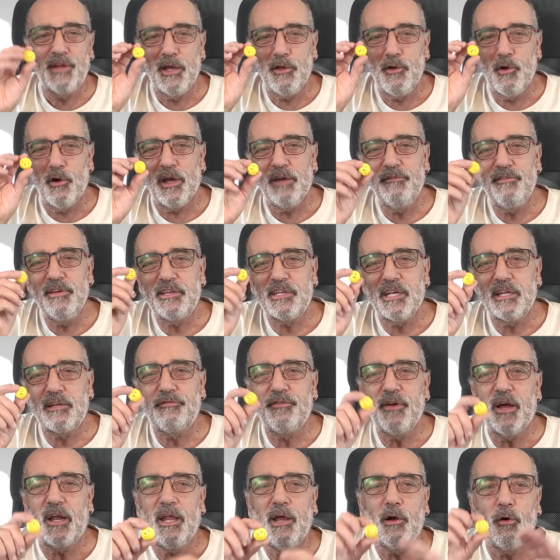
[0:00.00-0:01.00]
D'ailleurs, évitez de
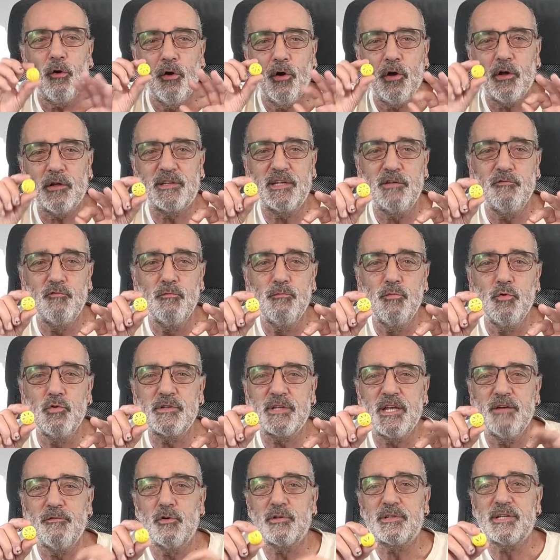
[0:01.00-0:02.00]
faire l'erreur, si vous
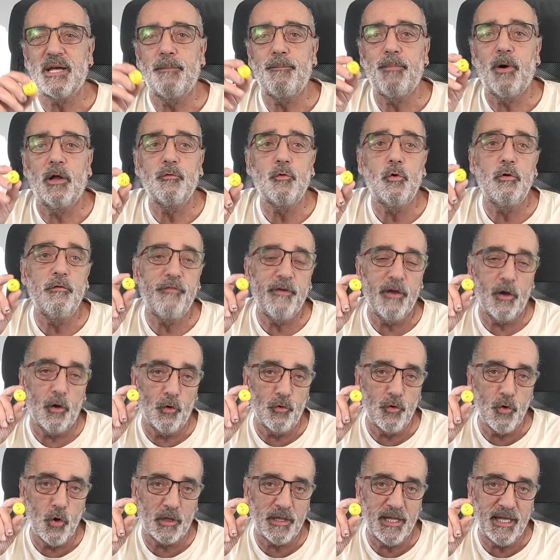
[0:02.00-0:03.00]
boostez vos appâts, de le faire en
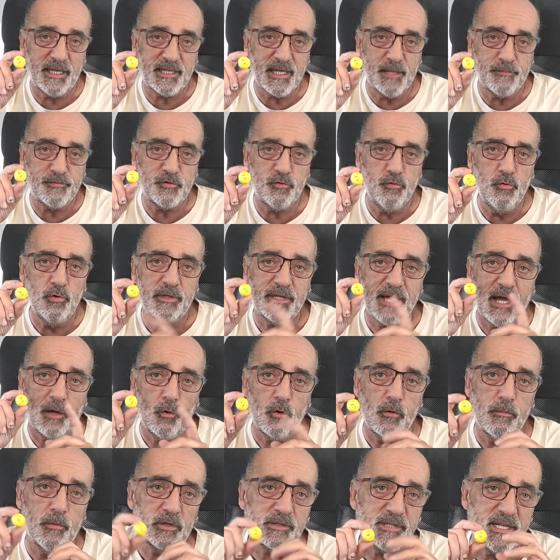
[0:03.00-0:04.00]
dehors de la capsule, car
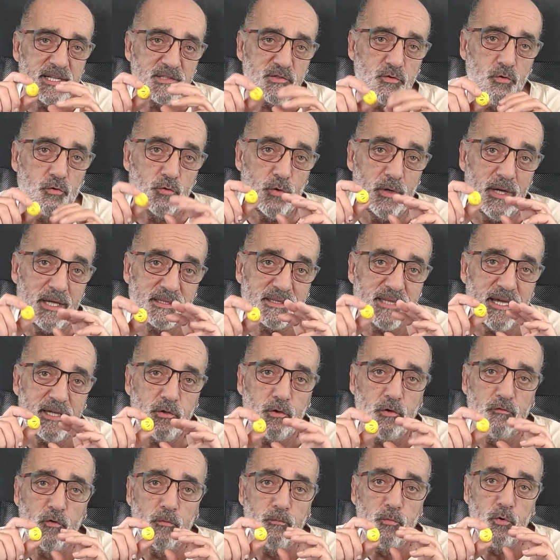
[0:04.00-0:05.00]
l'augmentation de la taille
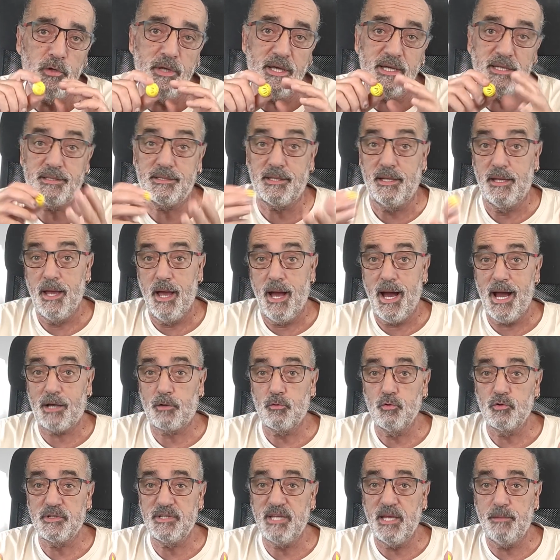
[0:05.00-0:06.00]
de vos bouillettes à
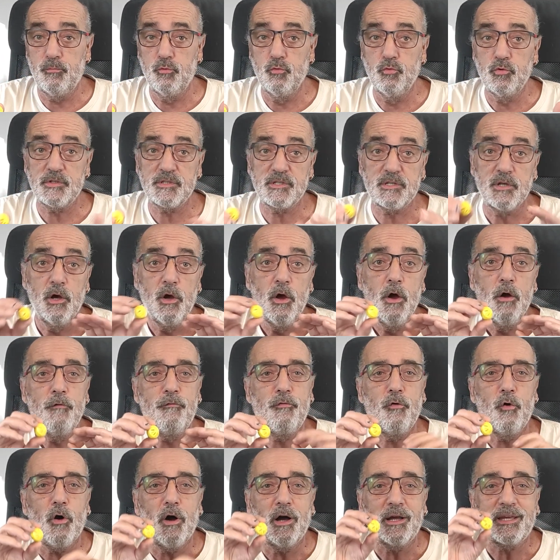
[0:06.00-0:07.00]
cause des boosts
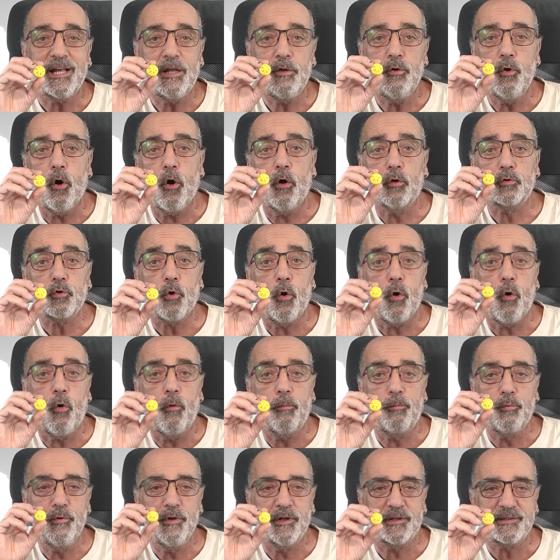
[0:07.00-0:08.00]
fera qu'elles ne rentreront
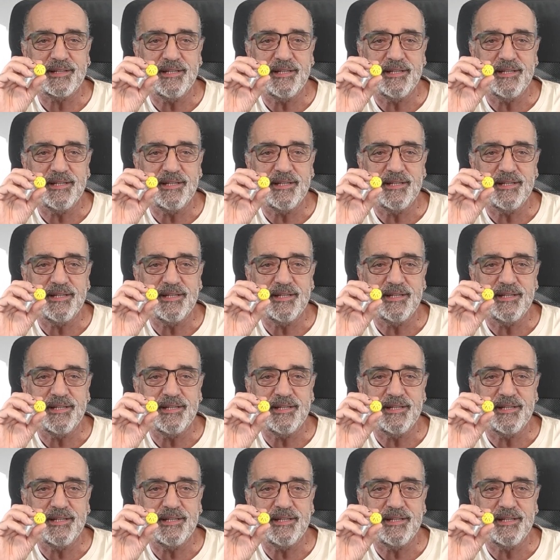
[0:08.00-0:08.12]
plus dans